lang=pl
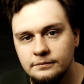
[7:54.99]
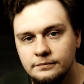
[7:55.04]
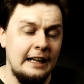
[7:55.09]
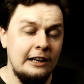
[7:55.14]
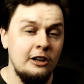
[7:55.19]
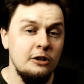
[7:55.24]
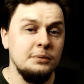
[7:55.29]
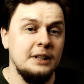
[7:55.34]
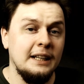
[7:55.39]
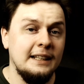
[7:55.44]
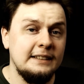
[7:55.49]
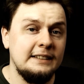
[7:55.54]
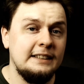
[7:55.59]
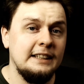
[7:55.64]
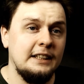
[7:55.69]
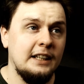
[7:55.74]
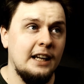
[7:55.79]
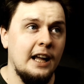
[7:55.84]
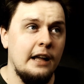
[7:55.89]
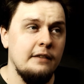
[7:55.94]
Taką
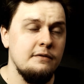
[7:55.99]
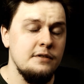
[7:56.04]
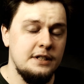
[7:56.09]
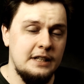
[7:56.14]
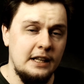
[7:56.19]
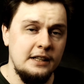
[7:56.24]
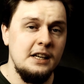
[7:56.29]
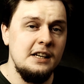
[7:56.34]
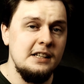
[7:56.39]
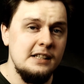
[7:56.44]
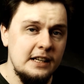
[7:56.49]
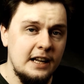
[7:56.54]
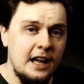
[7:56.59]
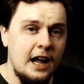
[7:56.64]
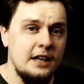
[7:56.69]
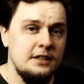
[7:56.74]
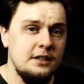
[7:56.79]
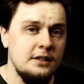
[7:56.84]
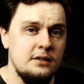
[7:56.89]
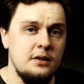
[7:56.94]
taktykę w ostatniej
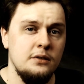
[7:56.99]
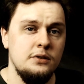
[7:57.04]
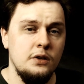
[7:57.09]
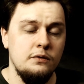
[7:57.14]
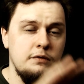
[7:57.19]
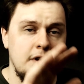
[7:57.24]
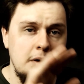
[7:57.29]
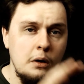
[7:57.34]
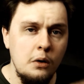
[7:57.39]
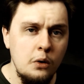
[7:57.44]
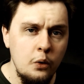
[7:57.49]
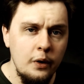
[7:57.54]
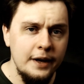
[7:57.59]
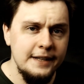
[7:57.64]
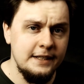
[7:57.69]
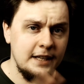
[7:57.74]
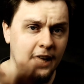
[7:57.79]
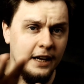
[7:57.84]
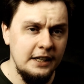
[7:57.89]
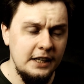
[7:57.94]
dekadzie stosowało
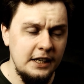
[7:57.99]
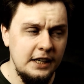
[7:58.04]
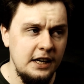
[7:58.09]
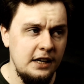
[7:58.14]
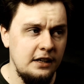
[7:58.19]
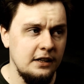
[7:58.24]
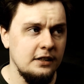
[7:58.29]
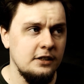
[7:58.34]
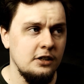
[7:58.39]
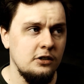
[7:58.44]
USA i Chiny,